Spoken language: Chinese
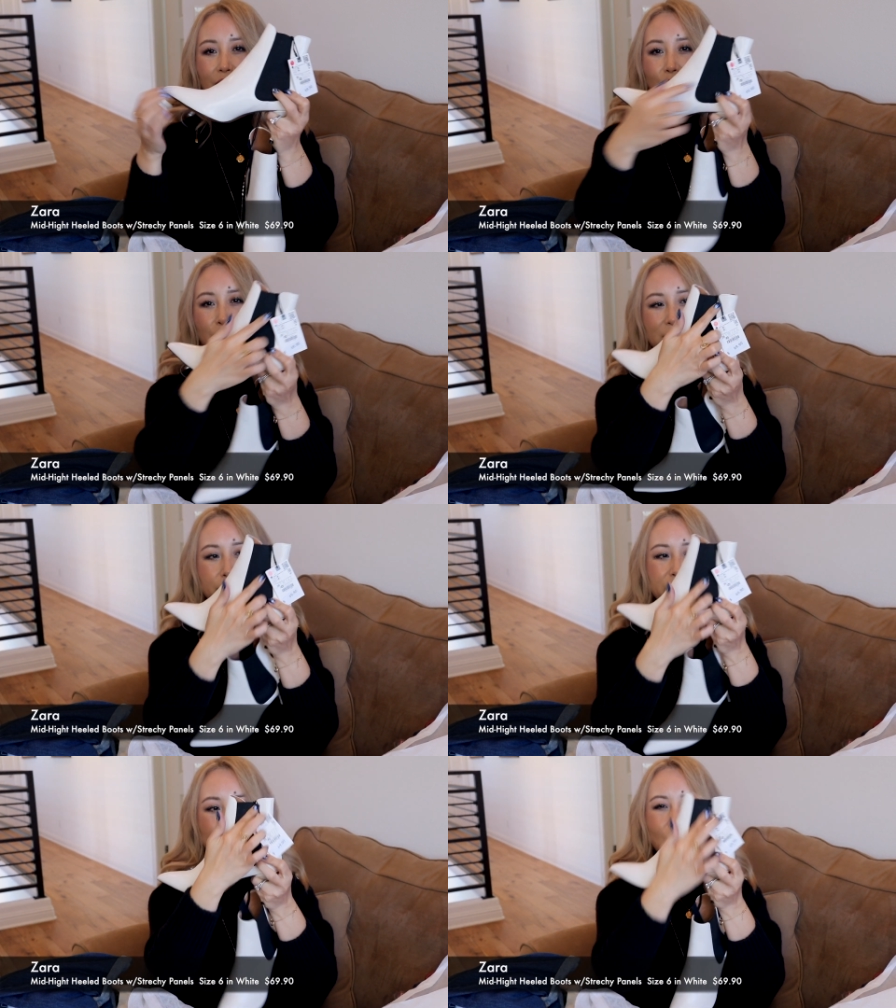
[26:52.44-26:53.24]
定我喜
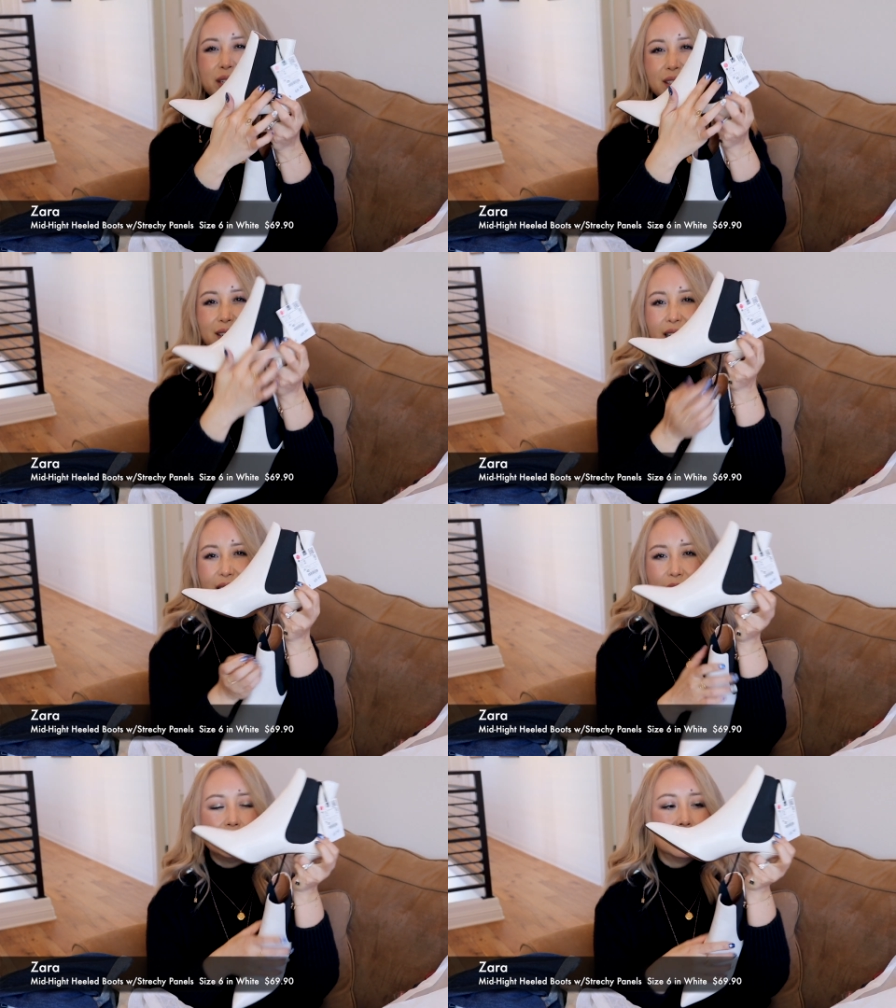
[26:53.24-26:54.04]
不喜欢这个
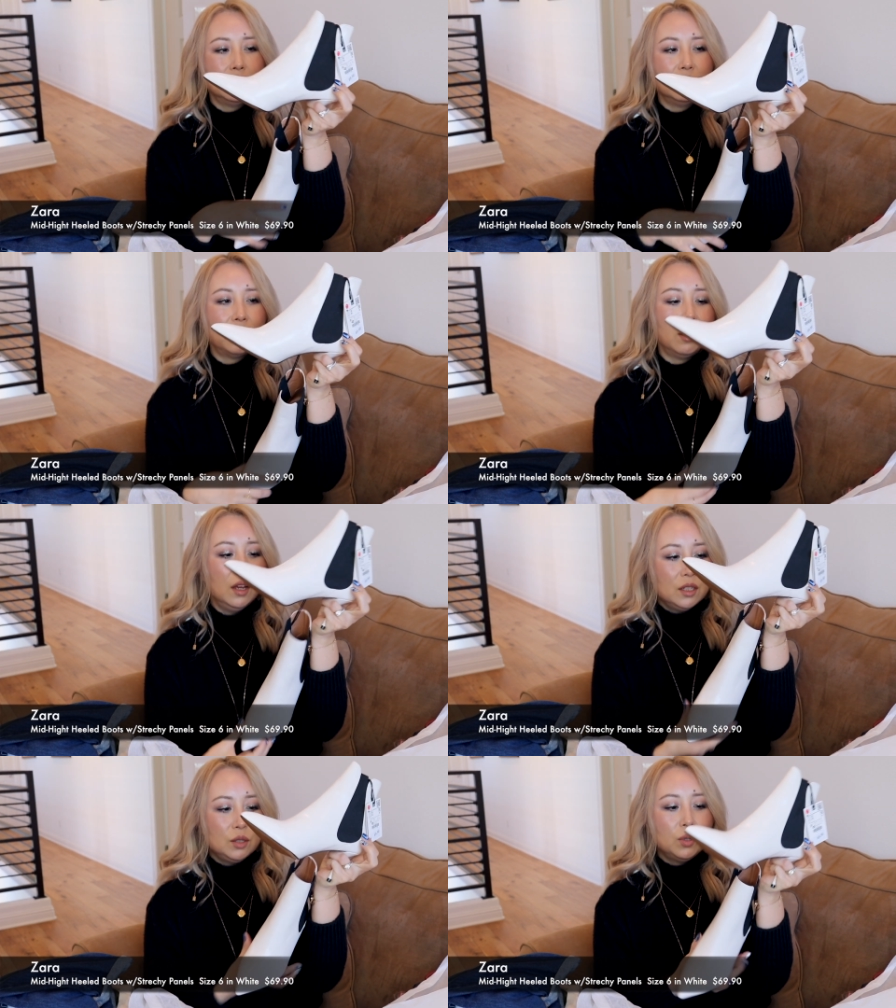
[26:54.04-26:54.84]
黑色的地方，
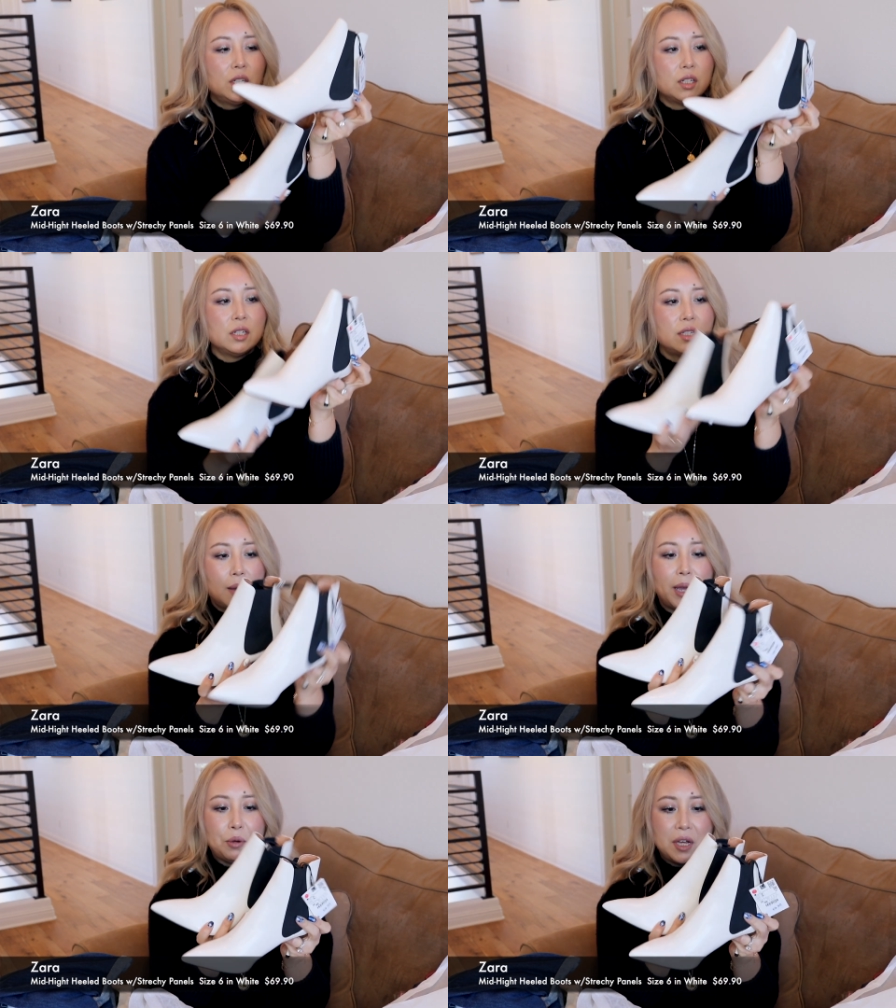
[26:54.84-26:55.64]
其实我只是
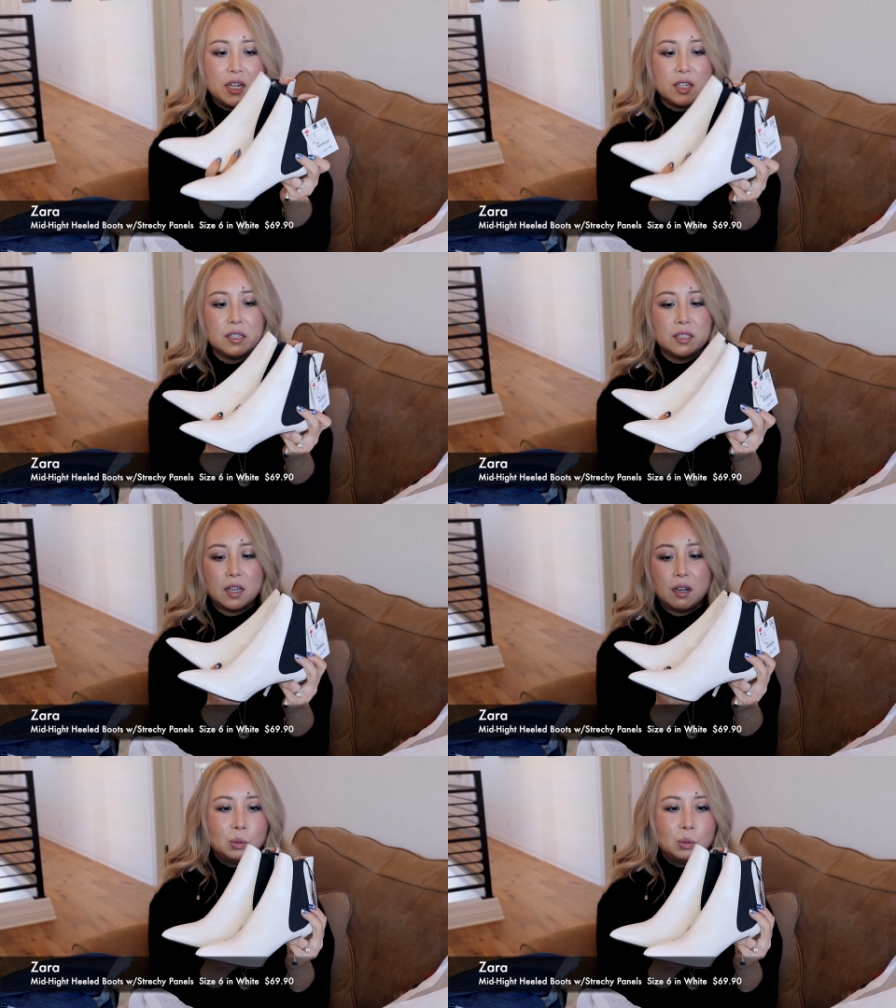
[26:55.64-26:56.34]
想买回来试一下。